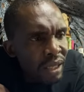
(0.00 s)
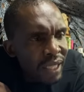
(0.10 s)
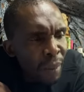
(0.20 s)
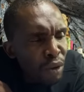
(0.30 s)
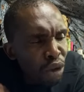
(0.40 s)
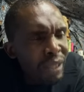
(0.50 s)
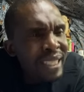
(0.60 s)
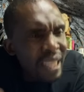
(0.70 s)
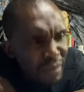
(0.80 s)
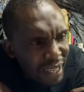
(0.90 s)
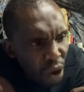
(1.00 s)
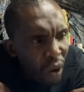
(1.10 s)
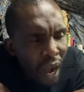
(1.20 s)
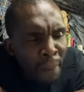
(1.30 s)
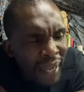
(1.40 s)
ça me donne 6
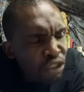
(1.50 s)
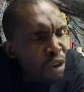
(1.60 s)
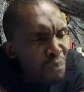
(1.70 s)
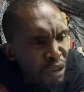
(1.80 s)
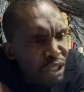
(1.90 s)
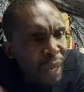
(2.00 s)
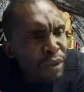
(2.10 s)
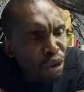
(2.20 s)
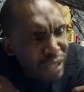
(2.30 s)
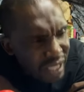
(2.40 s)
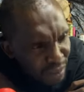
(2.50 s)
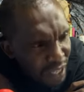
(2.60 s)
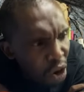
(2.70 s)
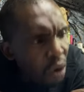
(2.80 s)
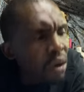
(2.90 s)
millions. À partir de minuit, ça me donne 6
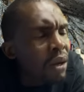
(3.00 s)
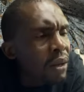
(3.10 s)
millions.